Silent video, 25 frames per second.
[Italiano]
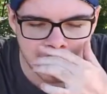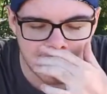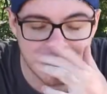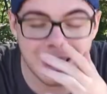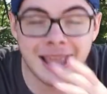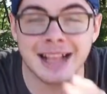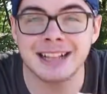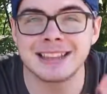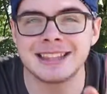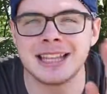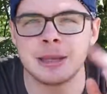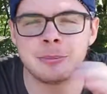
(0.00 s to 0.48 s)

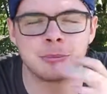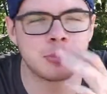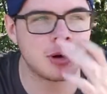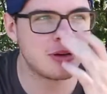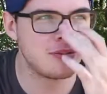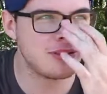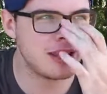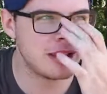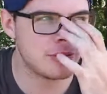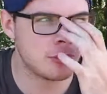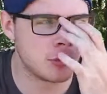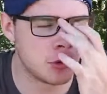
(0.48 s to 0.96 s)
e al tempo
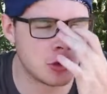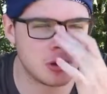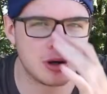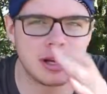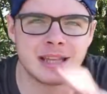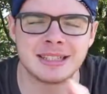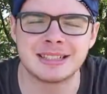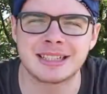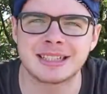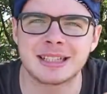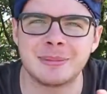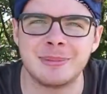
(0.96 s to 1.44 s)
avevo
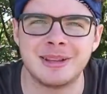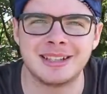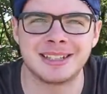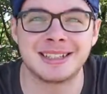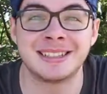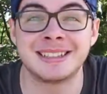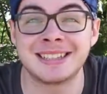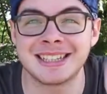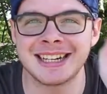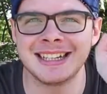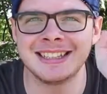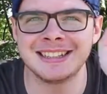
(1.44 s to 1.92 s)

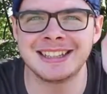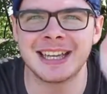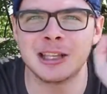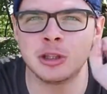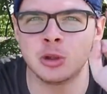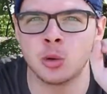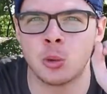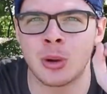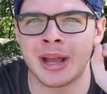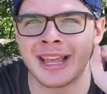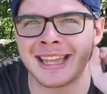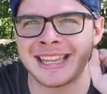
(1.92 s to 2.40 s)
esattamente
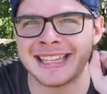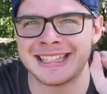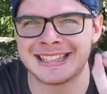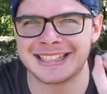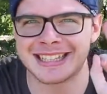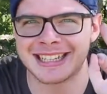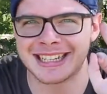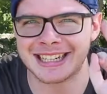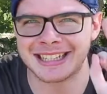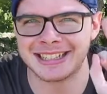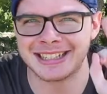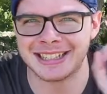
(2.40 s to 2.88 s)
32
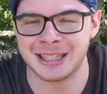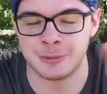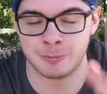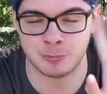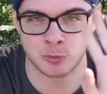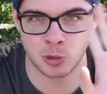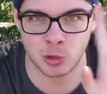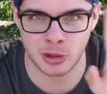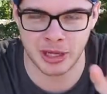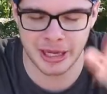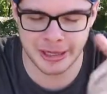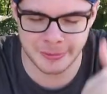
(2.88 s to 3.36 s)
iscritti,
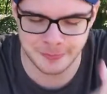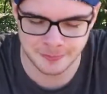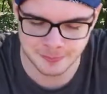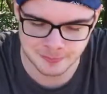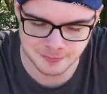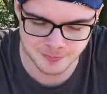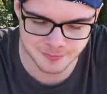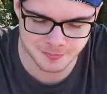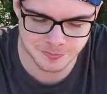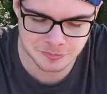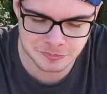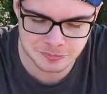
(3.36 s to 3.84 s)
ok?
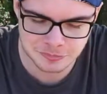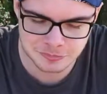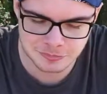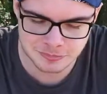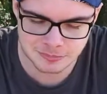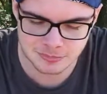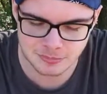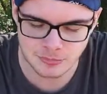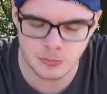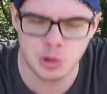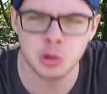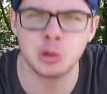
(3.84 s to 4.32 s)

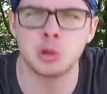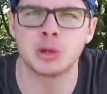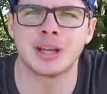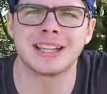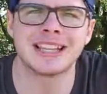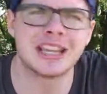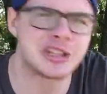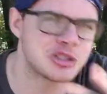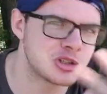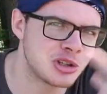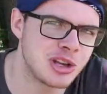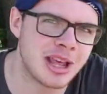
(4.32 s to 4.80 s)
Non che
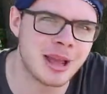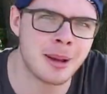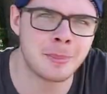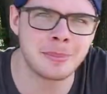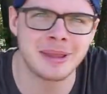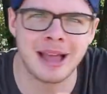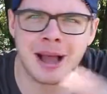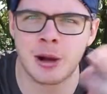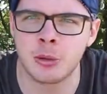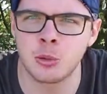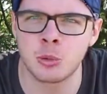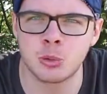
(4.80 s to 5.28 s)
adesso ne
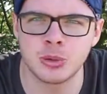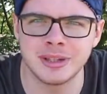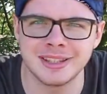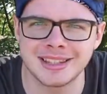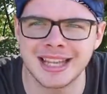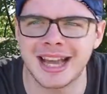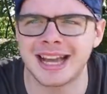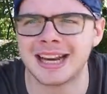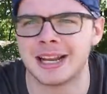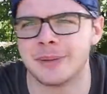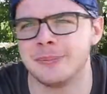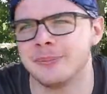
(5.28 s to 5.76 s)
abbia un
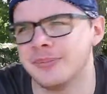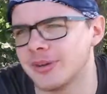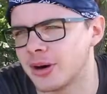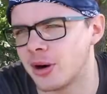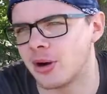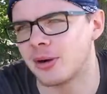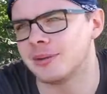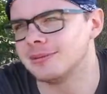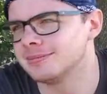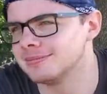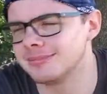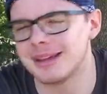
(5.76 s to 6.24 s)
quintale,
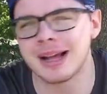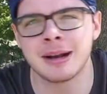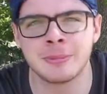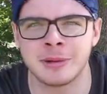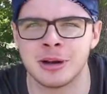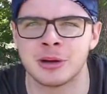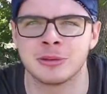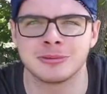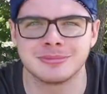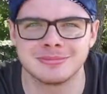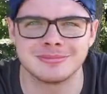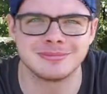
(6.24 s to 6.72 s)
però
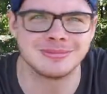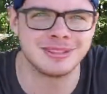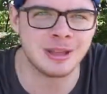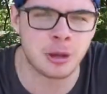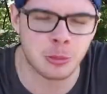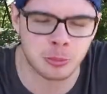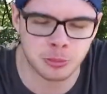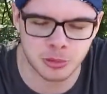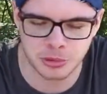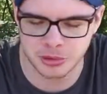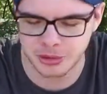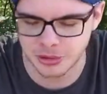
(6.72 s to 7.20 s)
almeno ne ho
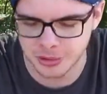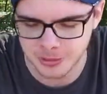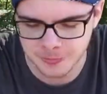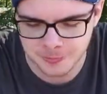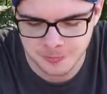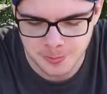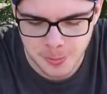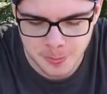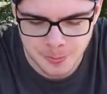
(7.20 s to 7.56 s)
un pochino.